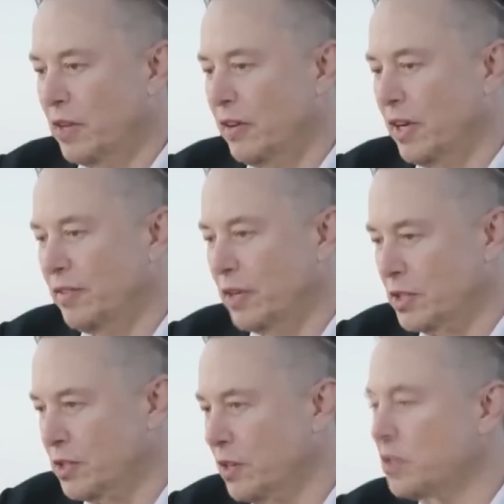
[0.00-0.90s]

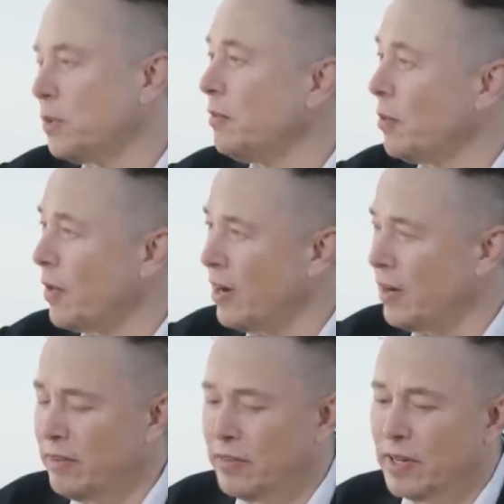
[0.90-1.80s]
закончилось тем, что
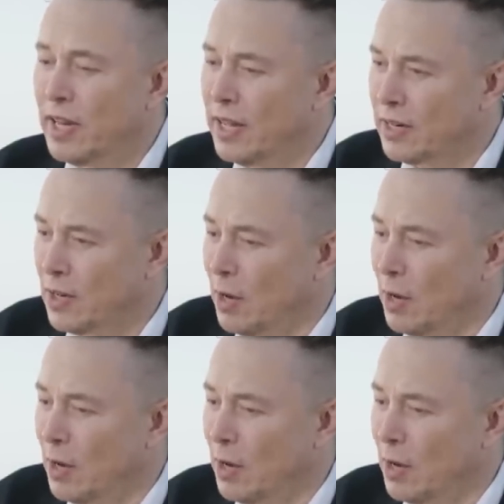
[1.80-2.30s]
Маск, купивший